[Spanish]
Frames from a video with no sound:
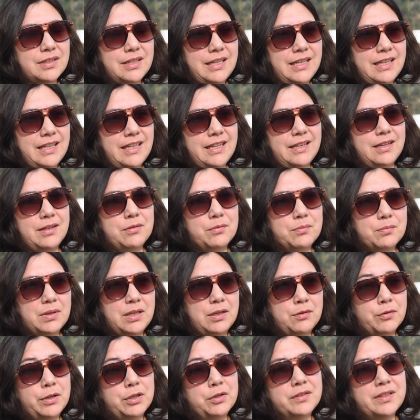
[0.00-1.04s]
Y,
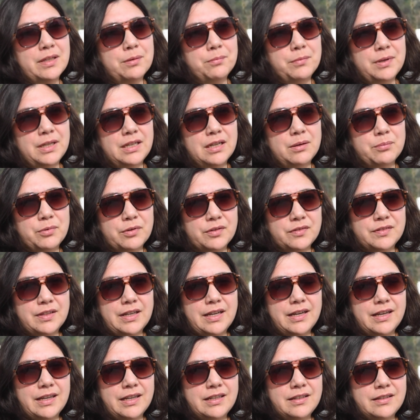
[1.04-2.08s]
bueno, también
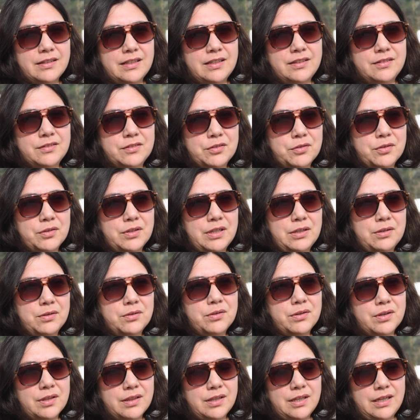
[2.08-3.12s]
aportar en, todo el
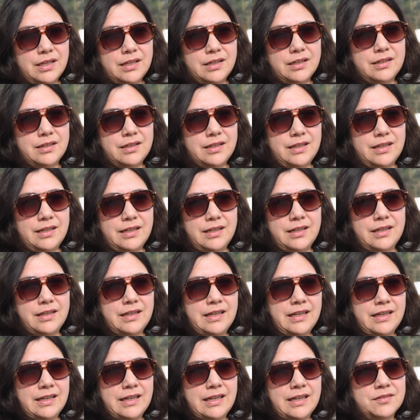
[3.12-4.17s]
orden eh,
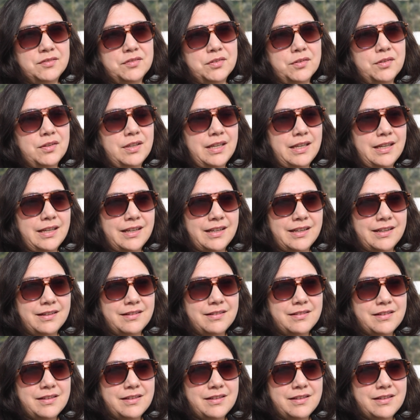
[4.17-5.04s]
en casos de,